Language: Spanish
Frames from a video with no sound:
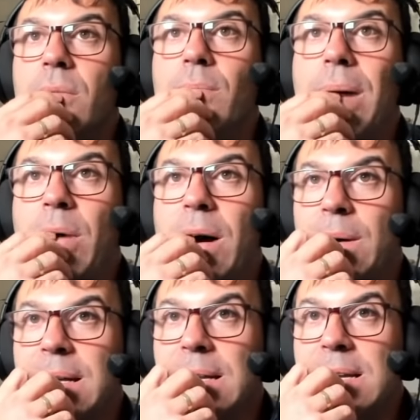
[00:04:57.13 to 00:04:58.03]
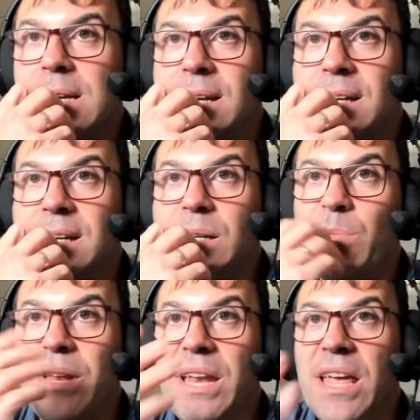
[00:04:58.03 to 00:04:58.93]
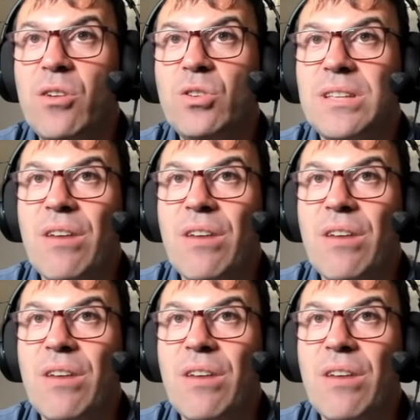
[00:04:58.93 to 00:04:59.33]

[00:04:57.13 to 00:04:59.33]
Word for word: Vamos a ver, el minero está